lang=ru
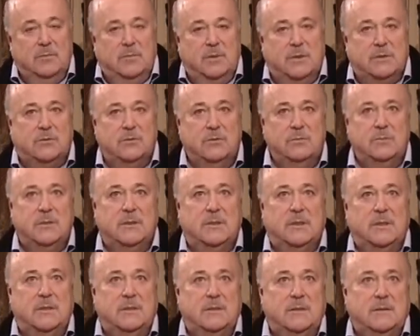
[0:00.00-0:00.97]
Потом
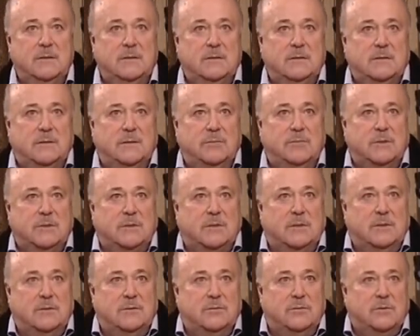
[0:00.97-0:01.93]
я э, себе
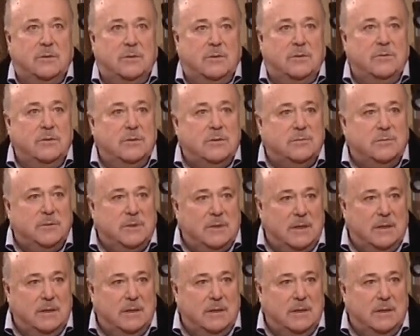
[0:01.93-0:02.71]
сказал, ну какой из меня